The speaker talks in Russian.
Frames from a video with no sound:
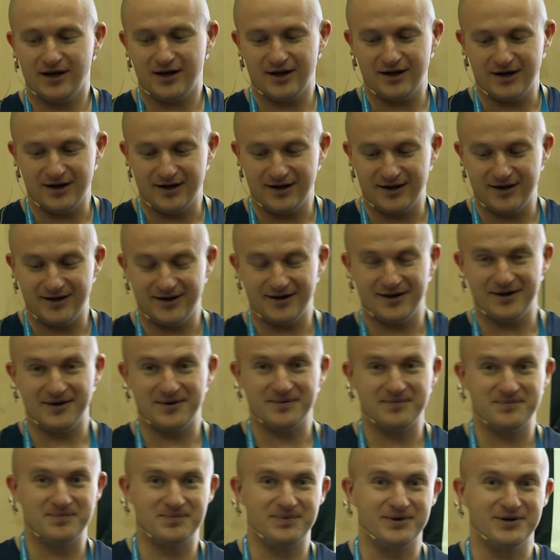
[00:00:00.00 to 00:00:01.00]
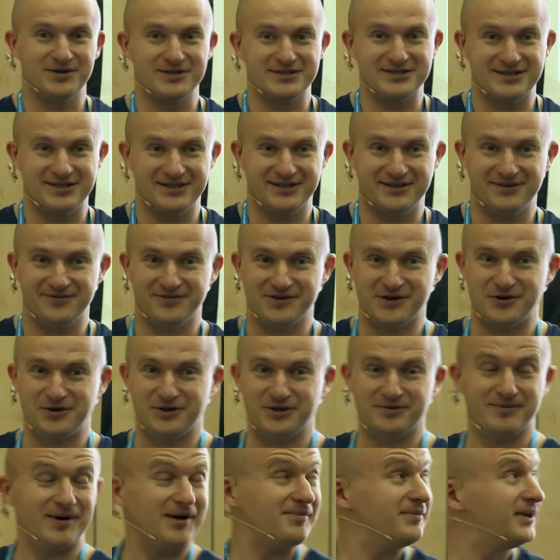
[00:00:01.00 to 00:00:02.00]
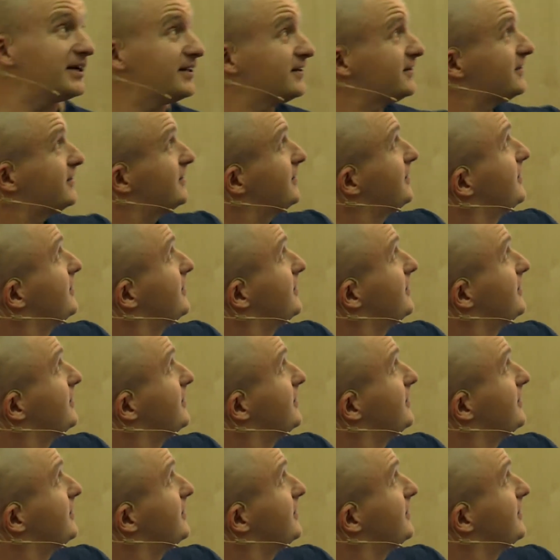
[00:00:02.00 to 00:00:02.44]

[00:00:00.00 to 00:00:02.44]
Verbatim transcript: А, просто в какой-то момент